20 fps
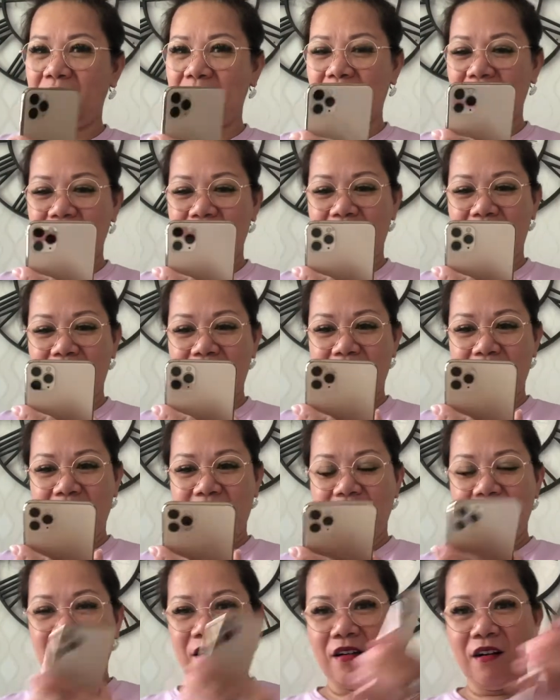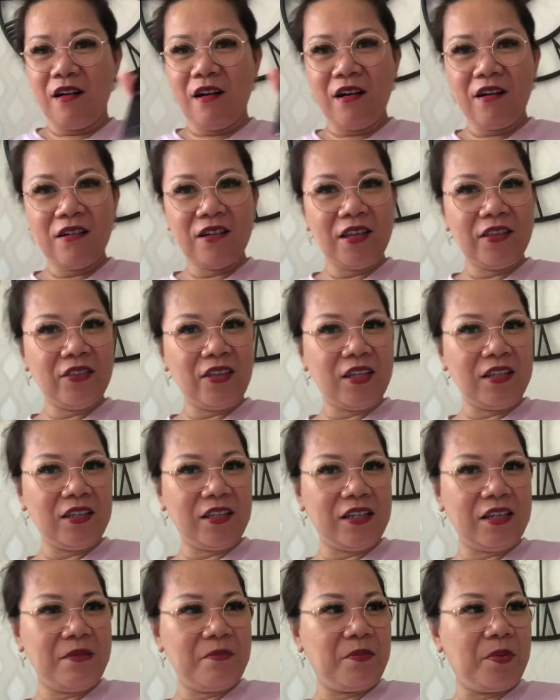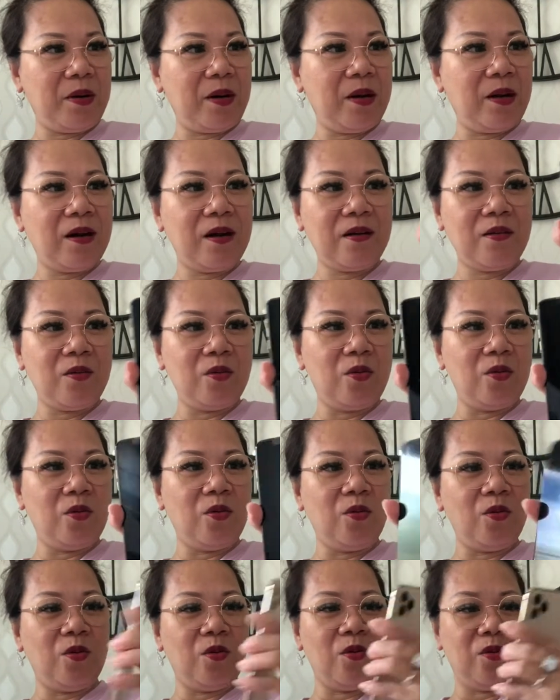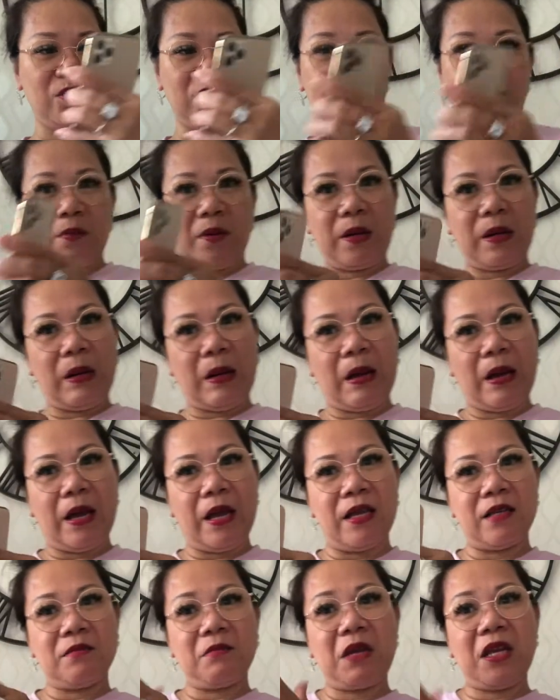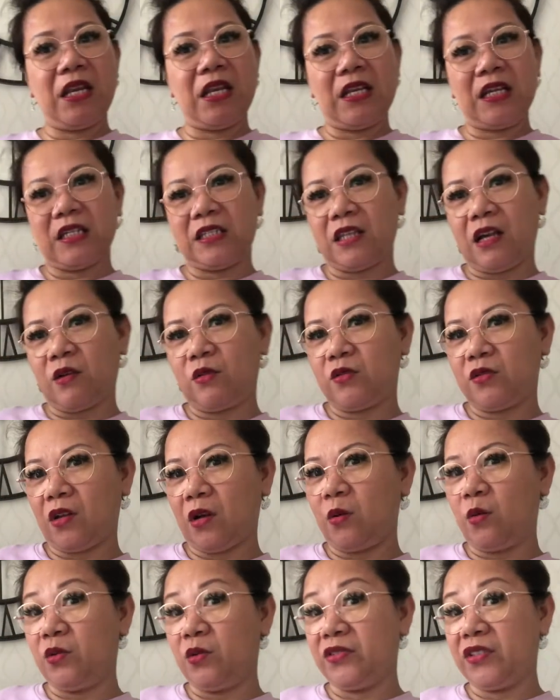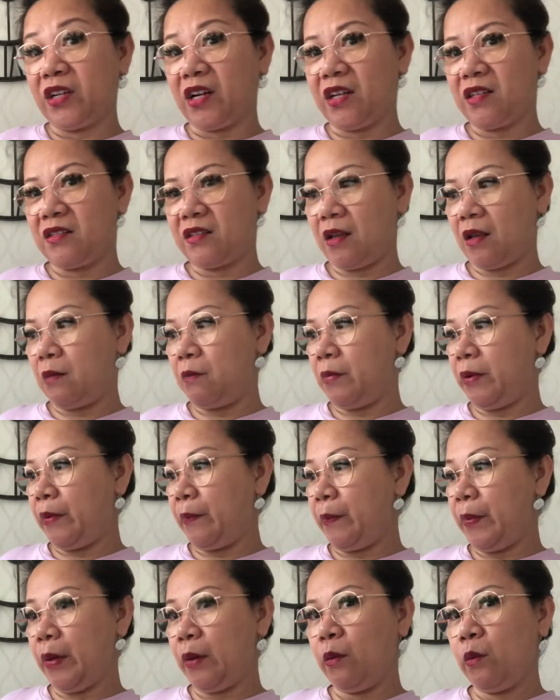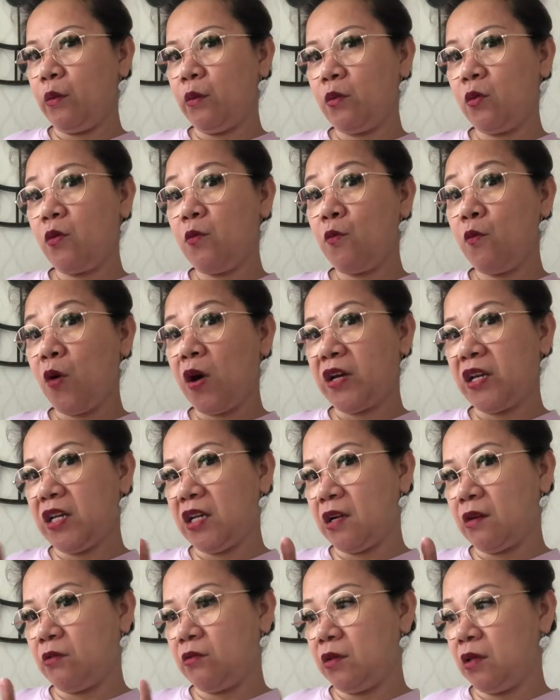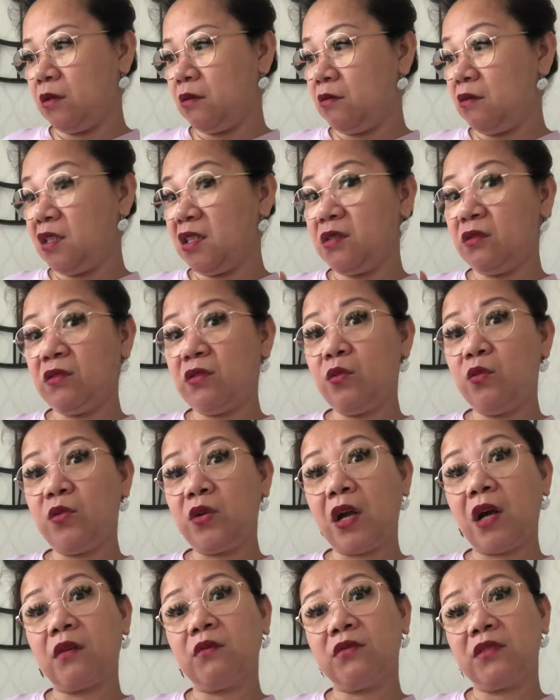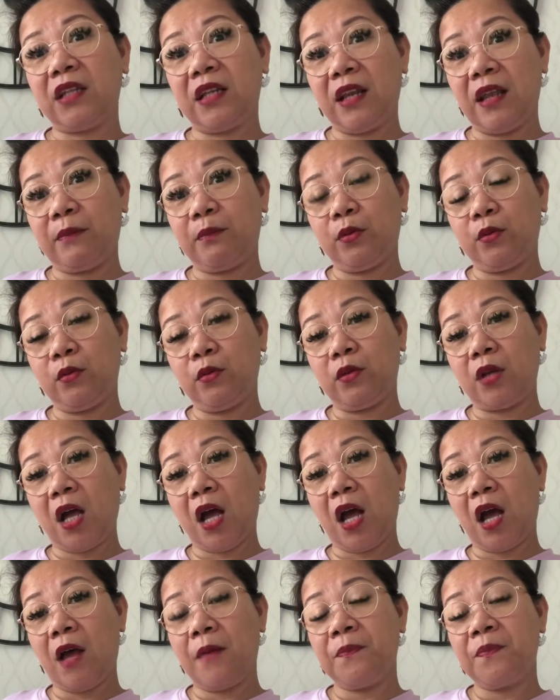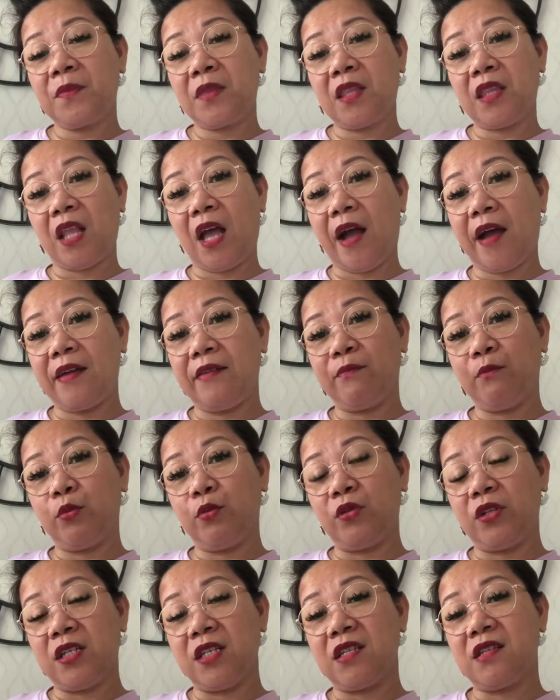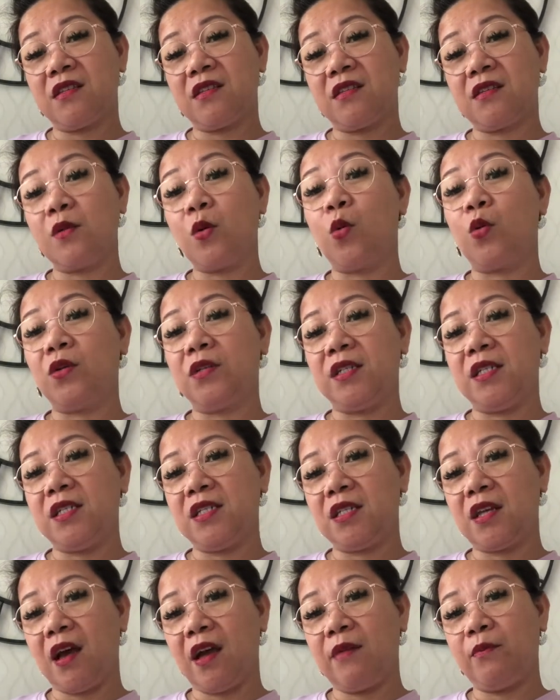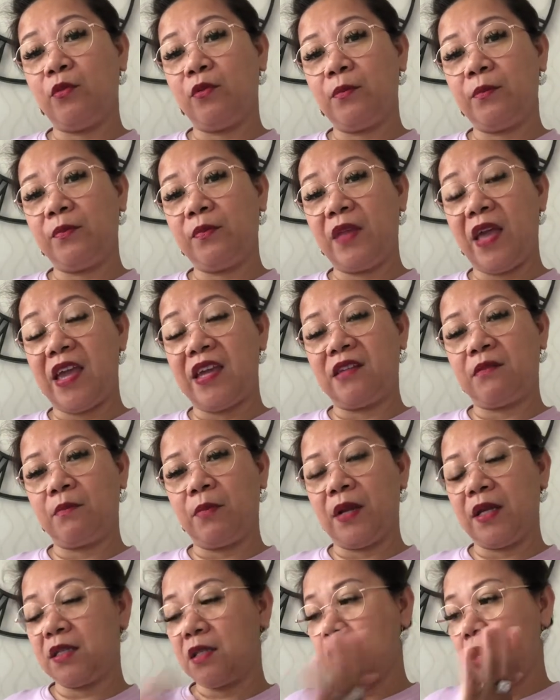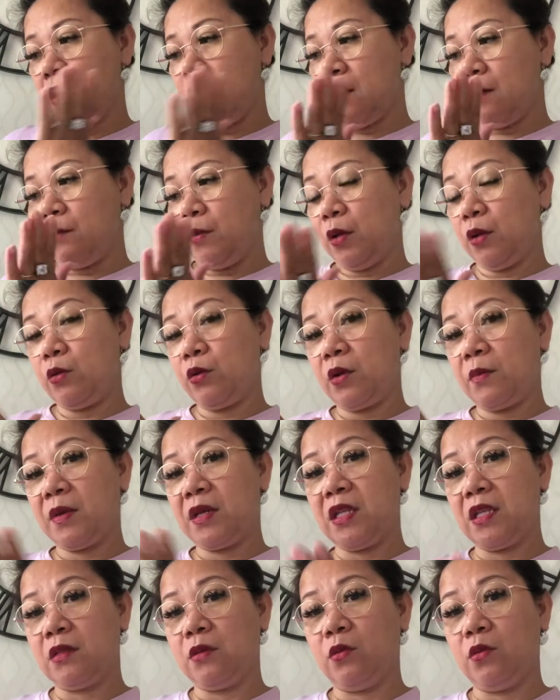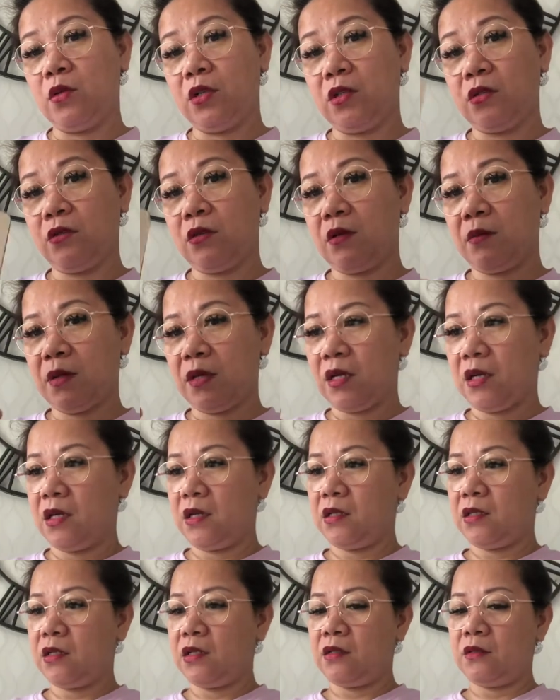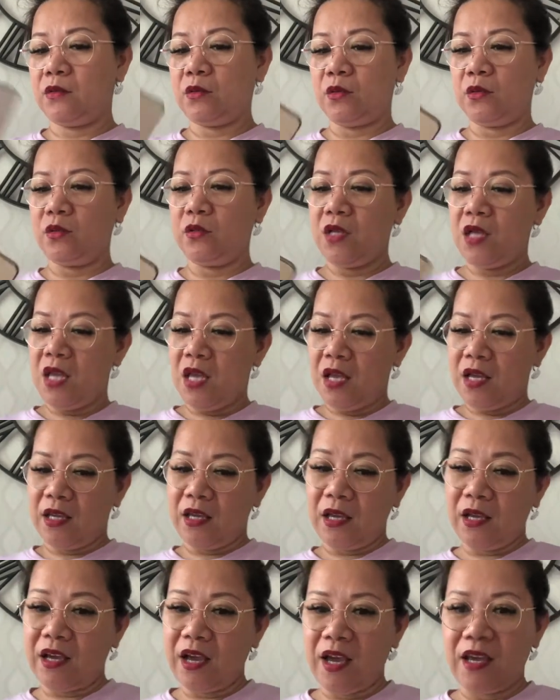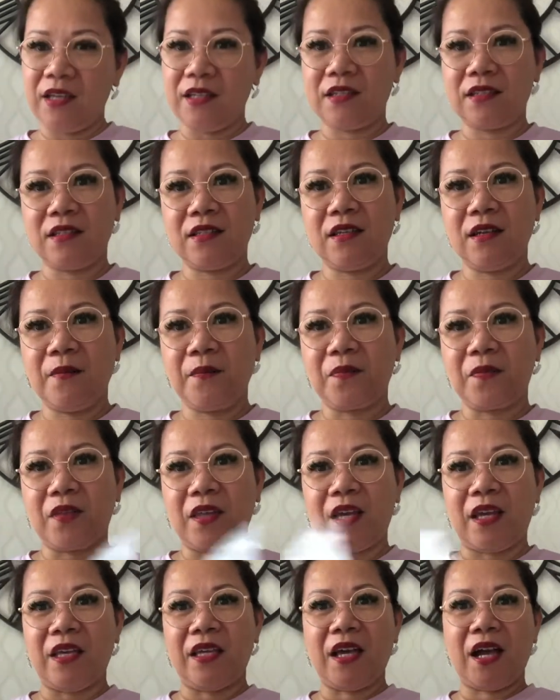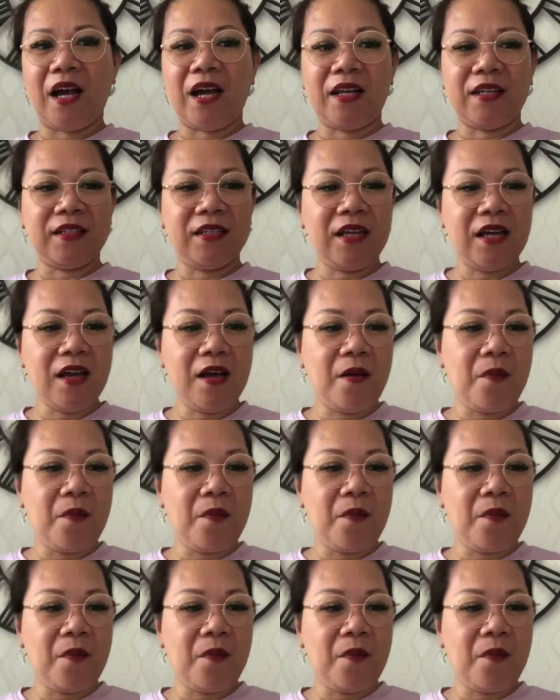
Kaya ang ganda niya, di ba? oh, di ba guys? Mahilig kasi ako sa gold tsaka silver. Pero kumuha rin ako ng gold. Kasi yung una kong telepono na, na iPhone is golden din siya, iPhone 8 Plus. Pero naman ito, ito naman ang kaya guys, yan.